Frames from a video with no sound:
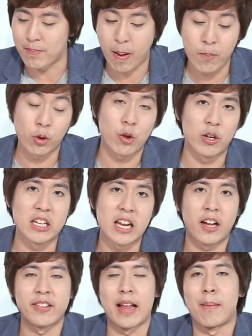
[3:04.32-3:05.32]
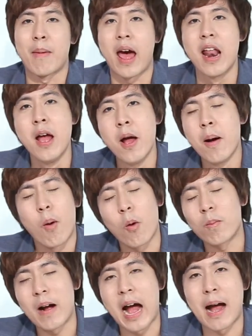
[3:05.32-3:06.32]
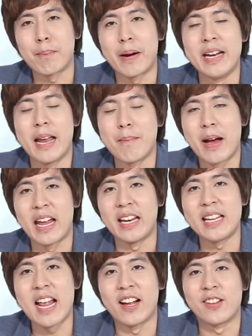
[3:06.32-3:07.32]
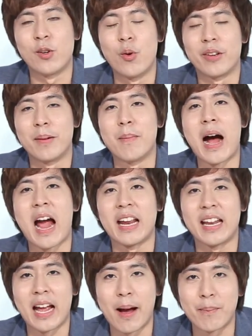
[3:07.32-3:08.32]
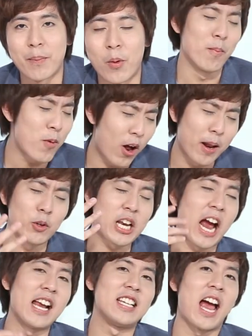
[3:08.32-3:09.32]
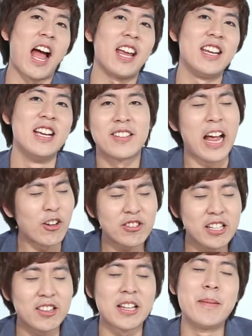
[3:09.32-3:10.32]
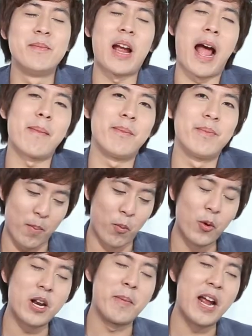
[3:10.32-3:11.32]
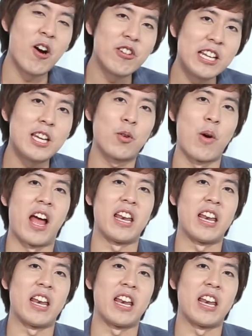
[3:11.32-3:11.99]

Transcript: มี macbook ตัวนี้เนี่ยก็สามารถพกพาไปไหนมาไหน ได้อย่างสะดวกสบายนะครับ ผมบอกเลยผู้ชายใช้สาวติดตึมครับ ผมพูดแต่เพียงเท่านี้ดีกว่า